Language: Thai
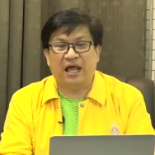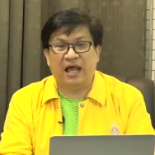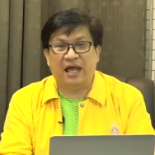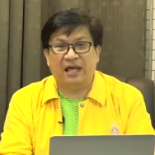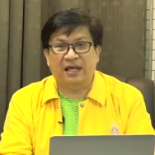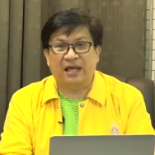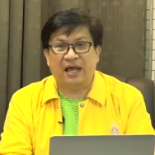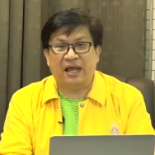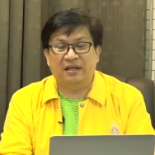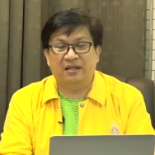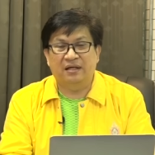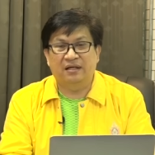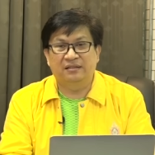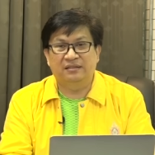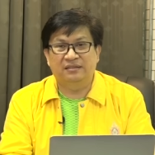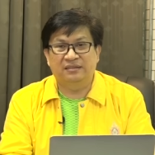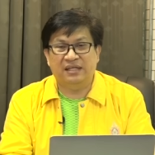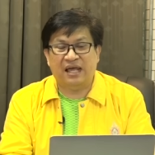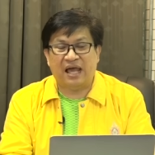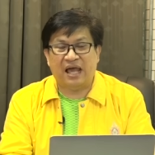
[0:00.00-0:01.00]
ทางการเงิน
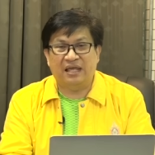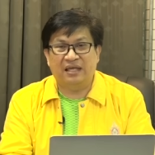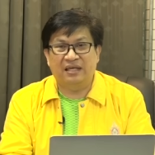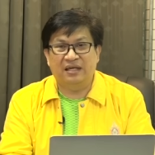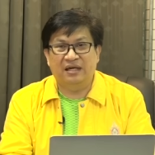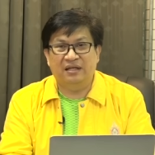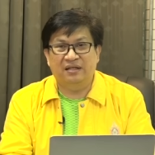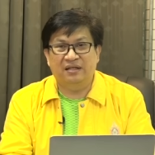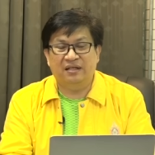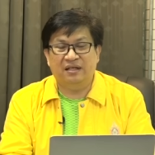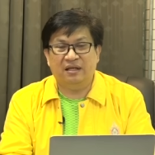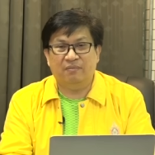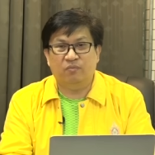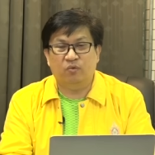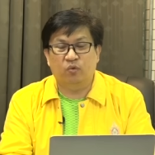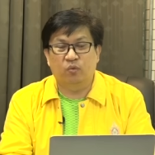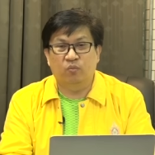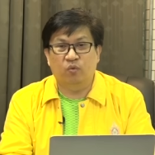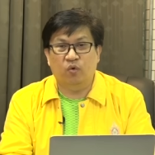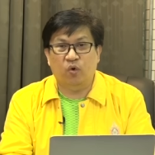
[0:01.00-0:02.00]
จ่ายเงินให้กับก
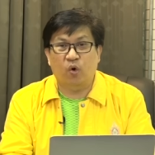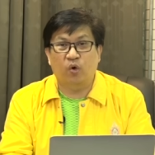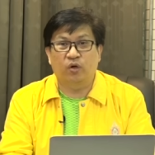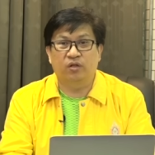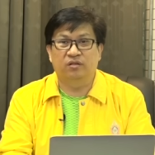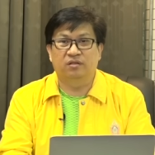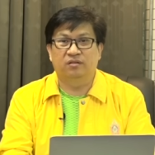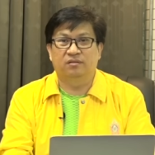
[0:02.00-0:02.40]
ลุ่มคน